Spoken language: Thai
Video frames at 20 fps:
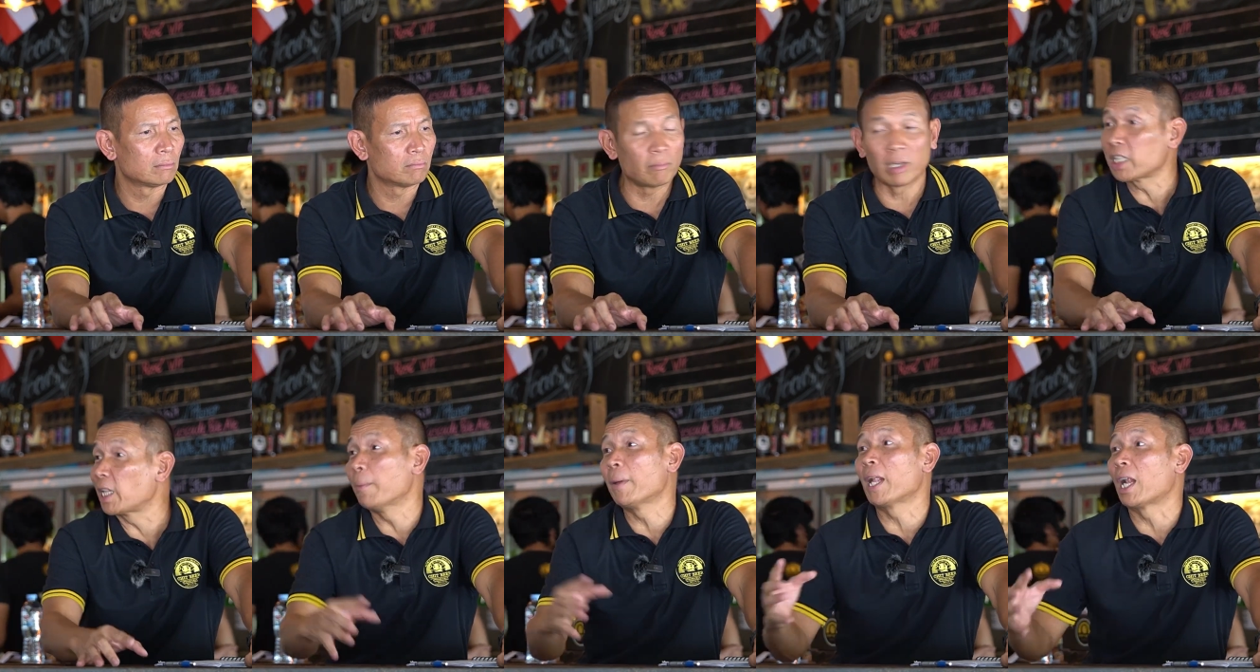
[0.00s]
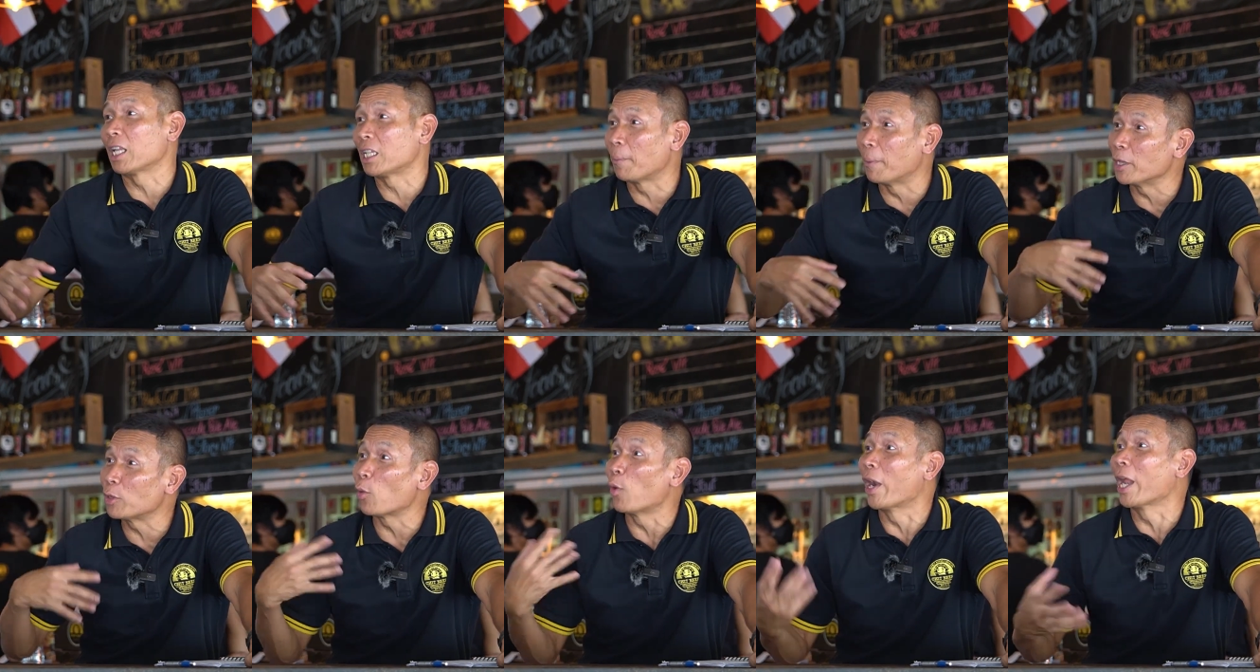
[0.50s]
บางทีมันอาจจะ
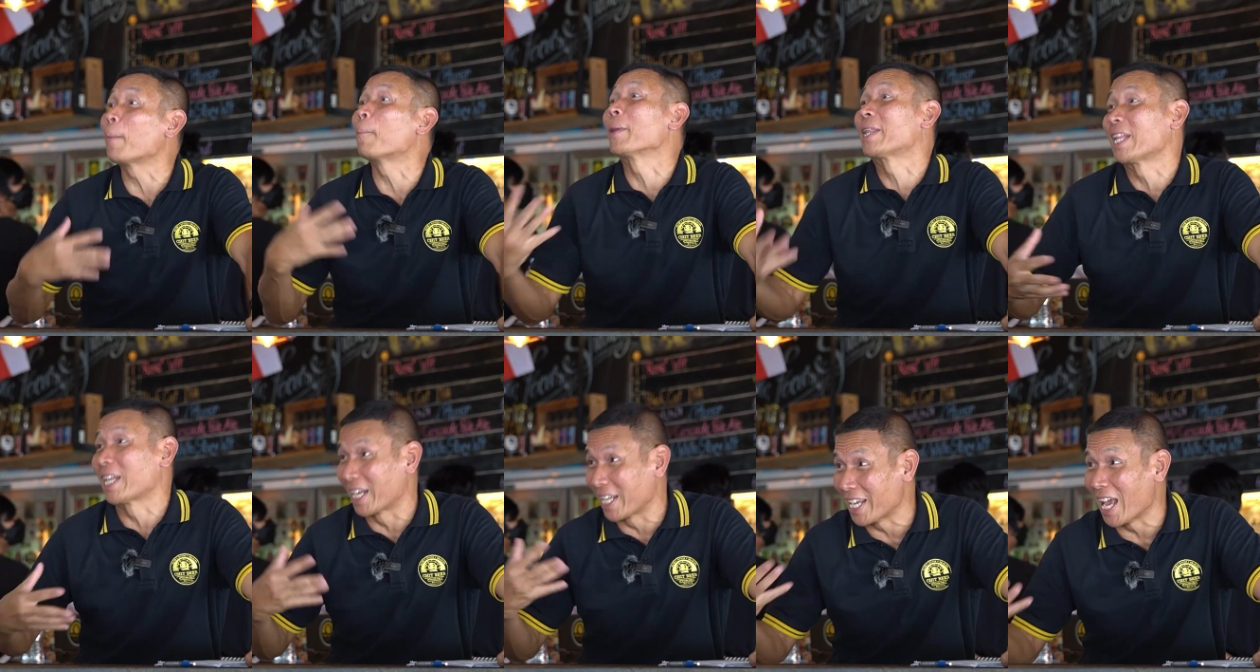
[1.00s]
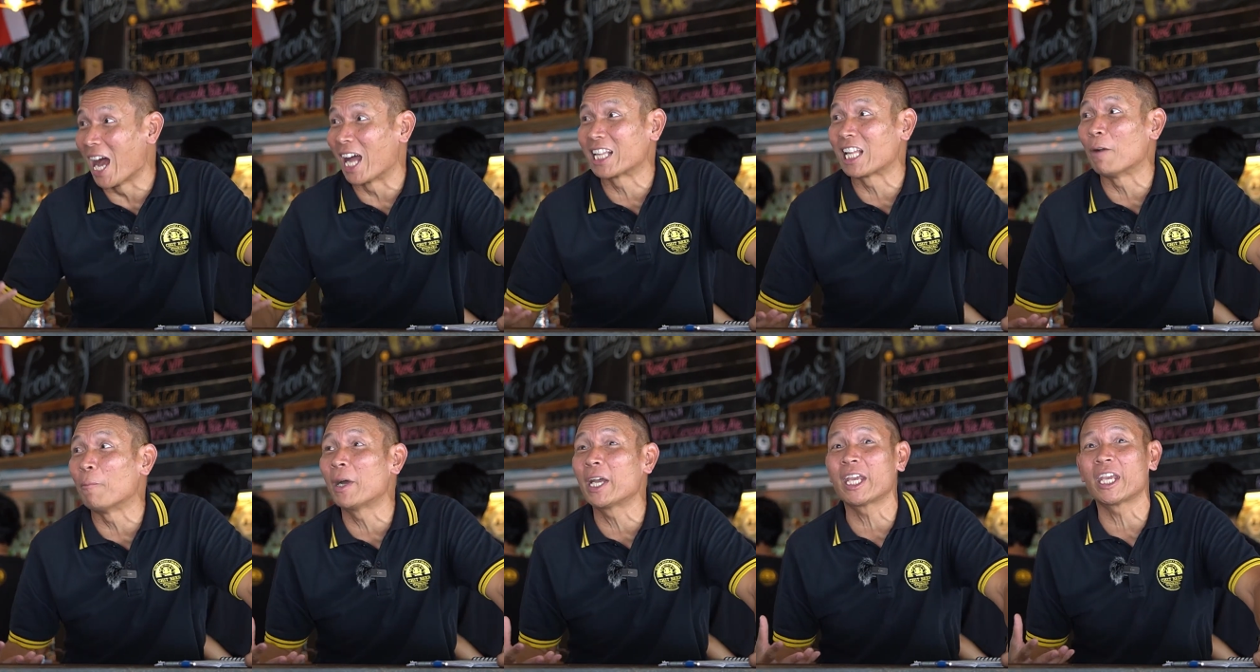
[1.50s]
เป็นตัวเร่งปฏิกิริยา
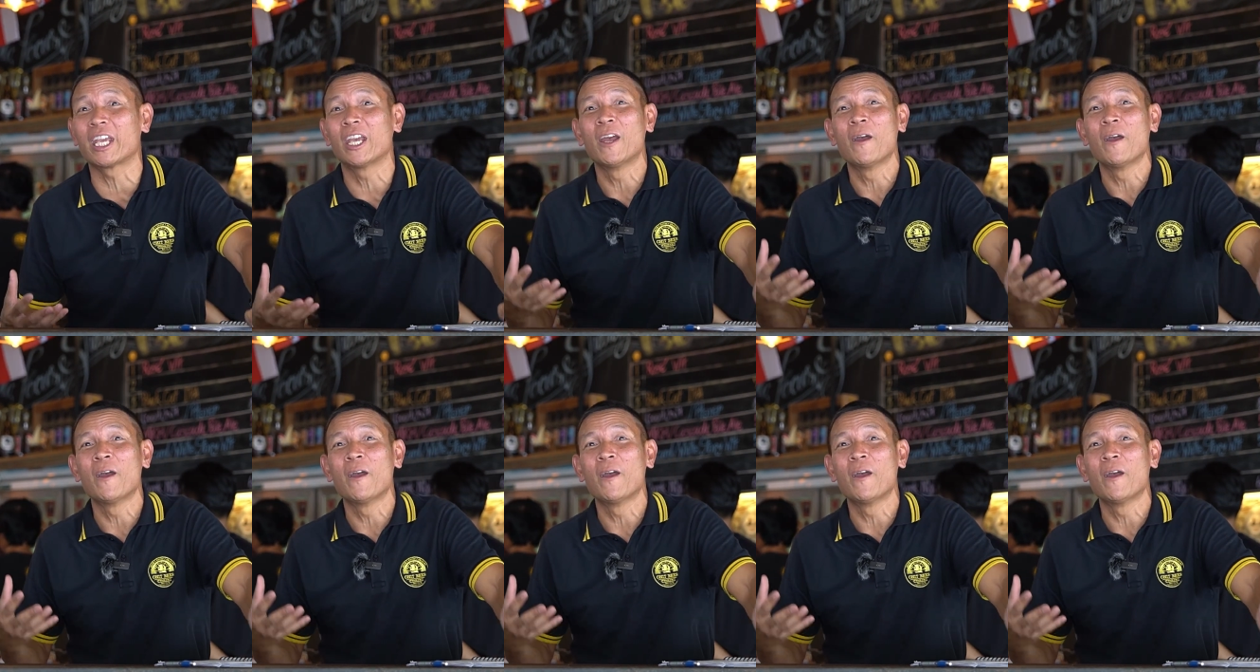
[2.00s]
ทำให้